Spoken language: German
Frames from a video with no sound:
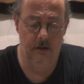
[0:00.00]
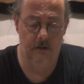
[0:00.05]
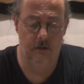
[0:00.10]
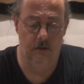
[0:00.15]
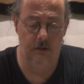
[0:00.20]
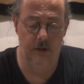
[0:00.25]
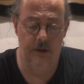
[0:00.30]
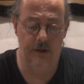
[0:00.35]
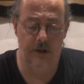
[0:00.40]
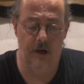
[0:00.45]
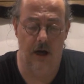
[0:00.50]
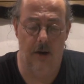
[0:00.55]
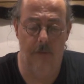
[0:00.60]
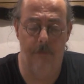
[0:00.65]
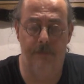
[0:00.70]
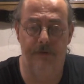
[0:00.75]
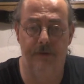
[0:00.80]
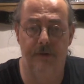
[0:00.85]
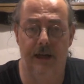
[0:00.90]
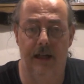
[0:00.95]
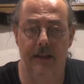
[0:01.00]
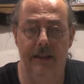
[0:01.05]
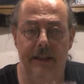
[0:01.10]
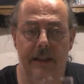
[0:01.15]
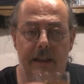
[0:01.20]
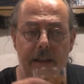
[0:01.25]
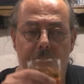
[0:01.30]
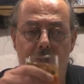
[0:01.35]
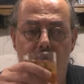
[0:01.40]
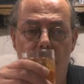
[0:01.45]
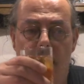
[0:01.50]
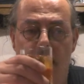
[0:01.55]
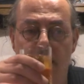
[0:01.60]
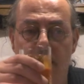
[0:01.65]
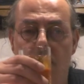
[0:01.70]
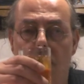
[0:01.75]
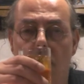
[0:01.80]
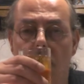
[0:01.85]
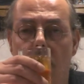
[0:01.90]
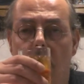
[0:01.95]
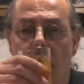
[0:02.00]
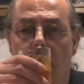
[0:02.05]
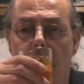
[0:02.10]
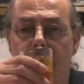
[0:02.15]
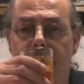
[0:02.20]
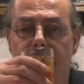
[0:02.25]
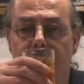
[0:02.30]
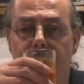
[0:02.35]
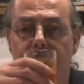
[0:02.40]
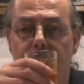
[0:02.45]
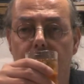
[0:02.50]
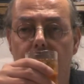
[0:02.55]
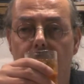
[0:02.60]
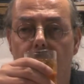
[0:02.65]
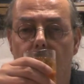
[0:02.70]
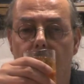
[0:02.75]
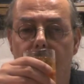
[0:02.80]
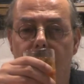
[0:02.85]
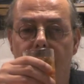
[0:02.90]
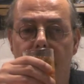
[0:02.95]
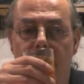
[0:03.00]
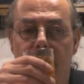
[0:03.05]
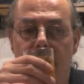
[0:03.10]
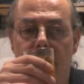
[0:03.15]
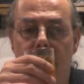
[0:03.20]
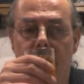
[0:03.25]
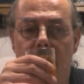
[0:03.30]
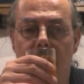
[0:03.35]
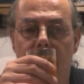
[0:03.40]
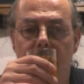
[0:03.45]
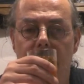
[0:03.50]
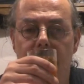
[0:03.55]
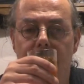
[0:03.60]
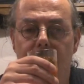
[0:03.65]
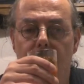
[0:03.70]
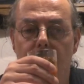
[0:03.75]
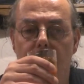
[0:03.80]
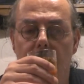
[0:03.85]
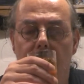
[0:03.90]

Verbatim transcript: Und ich glaube sogar die, die Steinkohle aus, aus Hückelhofen hat eine relativ gute